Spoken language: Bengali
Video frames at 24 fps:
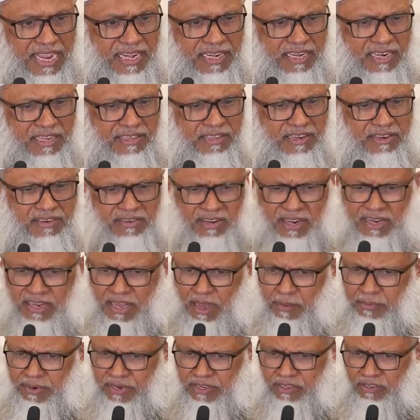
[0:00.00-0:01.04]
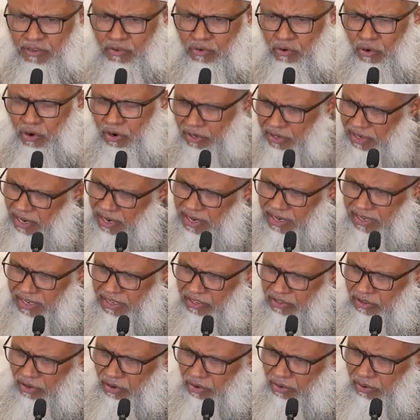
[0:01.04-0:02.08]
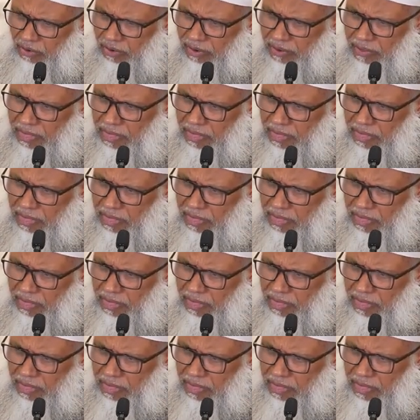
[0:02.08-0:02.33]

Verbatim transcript: একটা জিনিস খালি আমার কাছে খটকা লেগেছিল